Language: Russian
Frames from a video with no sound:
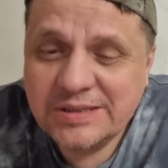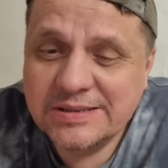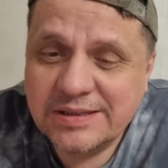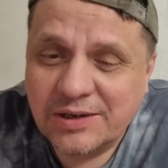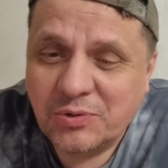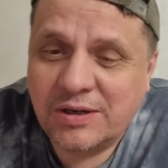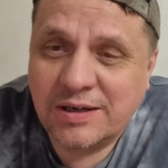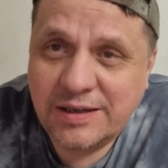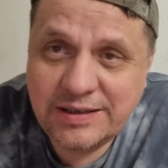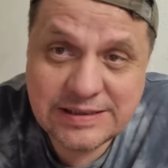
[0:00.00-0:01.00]
не знаю,
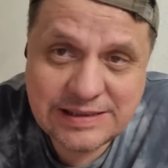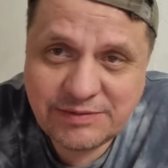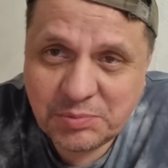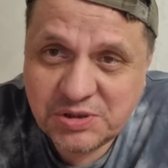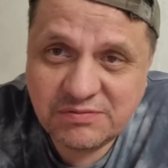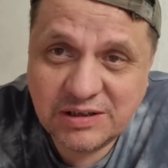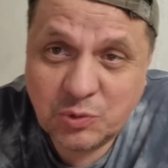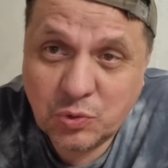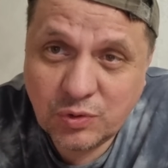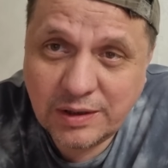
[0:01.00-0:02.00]
как, если вообще в
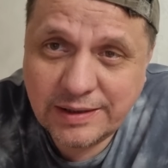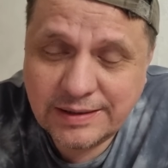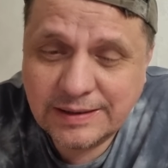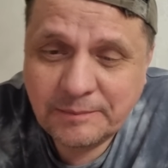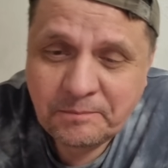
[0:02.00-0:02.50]
аду туалеты